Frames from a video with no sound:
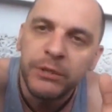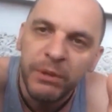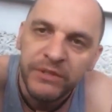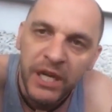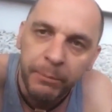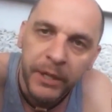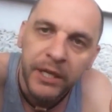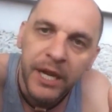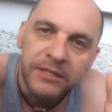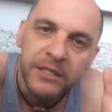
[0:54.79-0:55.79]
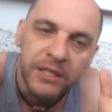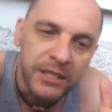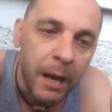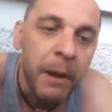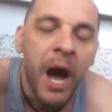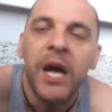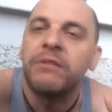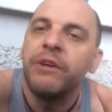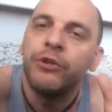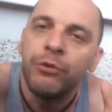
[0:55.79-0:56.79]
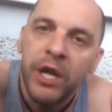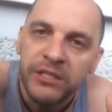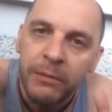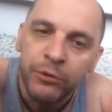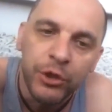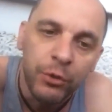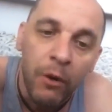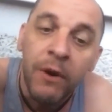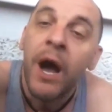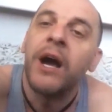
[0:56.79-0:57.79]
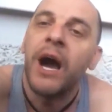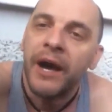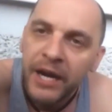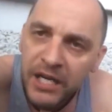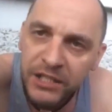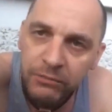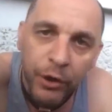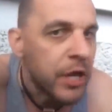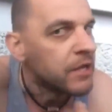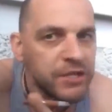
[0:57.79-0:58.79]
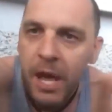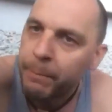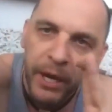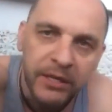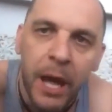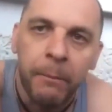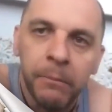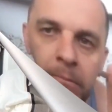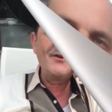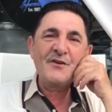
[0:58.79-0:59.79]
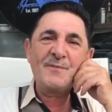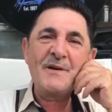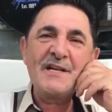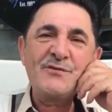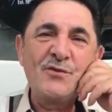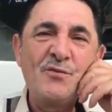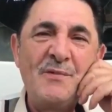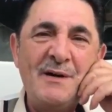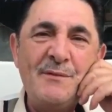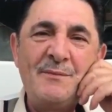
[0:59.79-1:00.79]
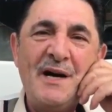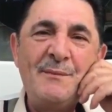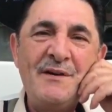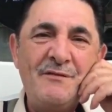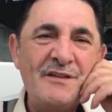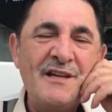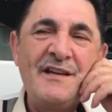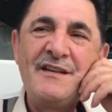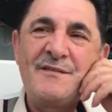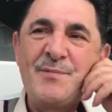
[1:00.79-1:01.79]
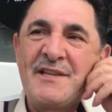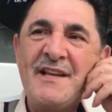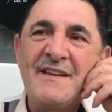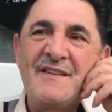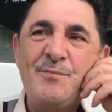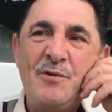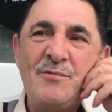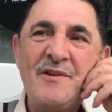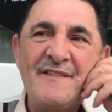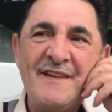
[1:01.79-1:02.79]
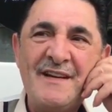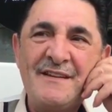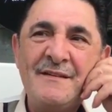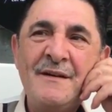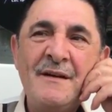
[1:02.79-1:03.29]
просьбы всех прекрасных дам отвечу я за мужиков. Гараж свой не продам. Сынок спрашивает у мамы. Мама, вот я лет 15 помню назад,